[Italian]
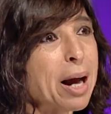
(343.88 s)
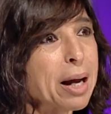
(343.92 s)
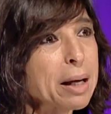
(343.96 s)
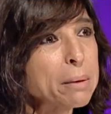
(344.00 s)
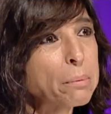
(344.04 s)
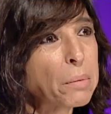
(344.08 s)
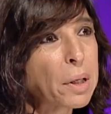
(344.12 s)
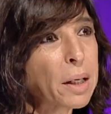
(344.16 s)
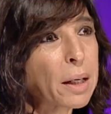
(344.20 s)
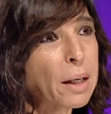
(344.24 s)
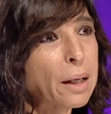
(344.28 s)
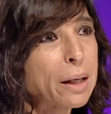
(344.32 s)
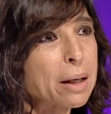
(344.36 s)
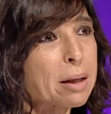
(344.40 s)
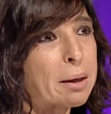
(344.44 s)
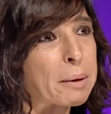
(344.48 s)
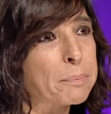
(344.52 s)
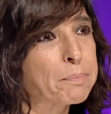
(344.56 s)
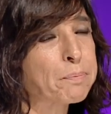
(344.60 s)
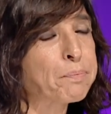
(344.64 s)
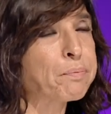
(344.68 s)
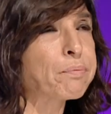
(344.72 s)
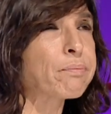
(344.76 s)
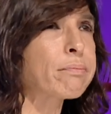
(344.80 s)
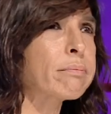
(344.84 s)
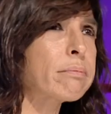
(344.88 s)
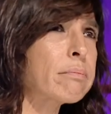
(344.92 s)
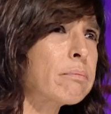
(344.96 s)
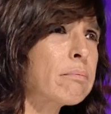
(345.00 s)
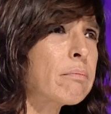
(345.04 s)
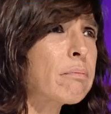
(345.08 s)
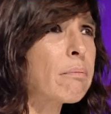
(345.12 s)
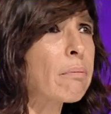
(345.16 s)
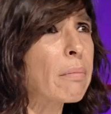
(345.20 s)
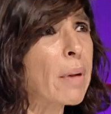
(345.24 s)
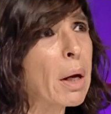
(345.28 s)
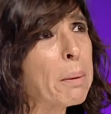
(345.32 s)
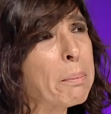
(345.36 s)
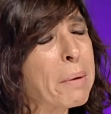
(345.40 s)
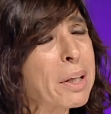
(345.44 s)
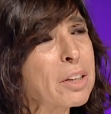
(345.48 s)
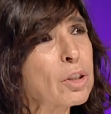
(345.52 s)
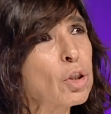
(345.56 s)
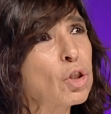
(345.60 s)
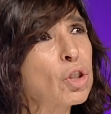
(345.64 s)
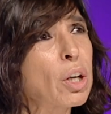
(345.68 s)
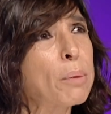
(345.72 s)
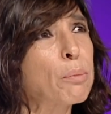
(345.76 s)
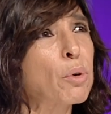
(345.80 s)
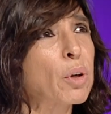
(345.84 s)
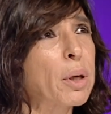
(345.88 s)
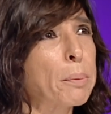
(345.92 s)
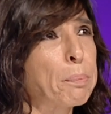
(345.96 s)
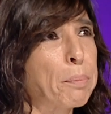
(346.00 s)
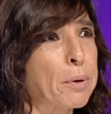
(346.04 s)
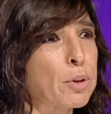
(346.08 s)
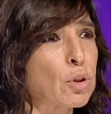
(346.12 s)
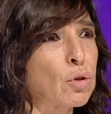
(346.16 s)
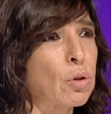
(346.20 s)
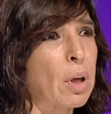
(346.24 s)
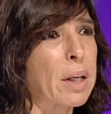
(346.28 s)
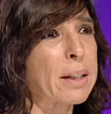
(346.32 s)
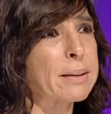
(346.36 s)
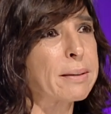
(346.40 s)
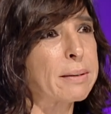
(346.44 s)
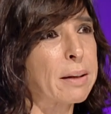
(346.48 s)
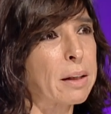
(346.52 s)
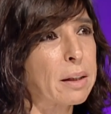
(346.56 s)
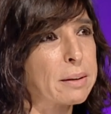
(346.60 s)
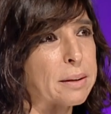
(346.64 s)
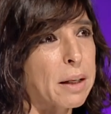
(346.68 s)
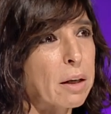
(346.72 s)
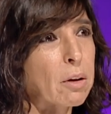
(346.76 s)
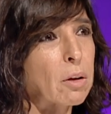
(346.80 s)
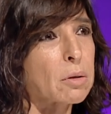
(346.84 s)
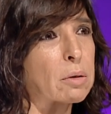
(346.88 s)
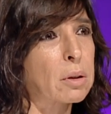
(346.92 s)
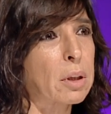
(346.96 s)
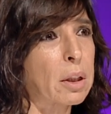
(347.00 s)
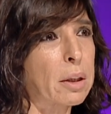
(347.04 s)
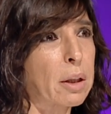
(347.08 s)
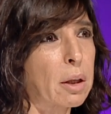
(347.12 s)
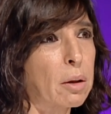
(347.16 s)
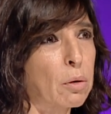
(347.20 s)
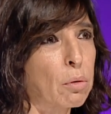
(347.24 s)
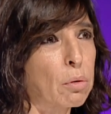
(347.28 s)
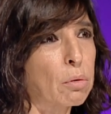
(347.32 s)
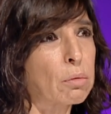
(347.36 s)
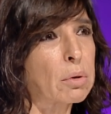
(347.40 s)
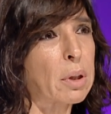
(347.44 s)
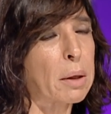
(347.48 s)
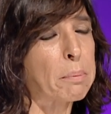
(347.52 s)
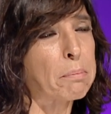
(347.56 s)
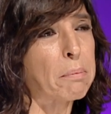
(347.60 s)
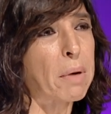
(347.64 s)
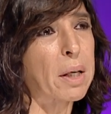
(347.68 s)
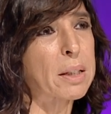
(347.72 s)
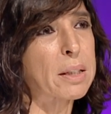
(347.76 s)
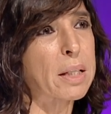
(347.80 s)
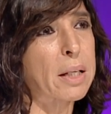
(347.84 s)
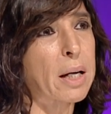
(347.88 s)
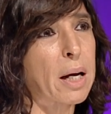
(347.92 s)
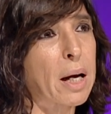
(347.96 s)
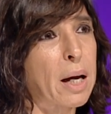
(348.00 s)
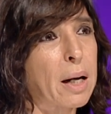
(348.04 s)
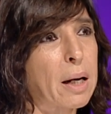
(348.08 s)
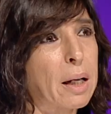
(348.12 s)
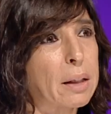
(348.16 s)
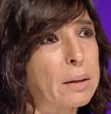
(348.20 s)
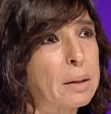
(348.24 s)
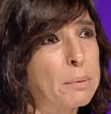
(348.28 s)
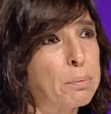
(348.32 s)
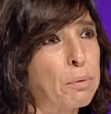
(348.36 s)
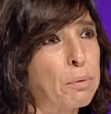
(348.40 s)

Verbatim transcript: timing. Ma diciamo che possono essere sia cotte che crude in base alla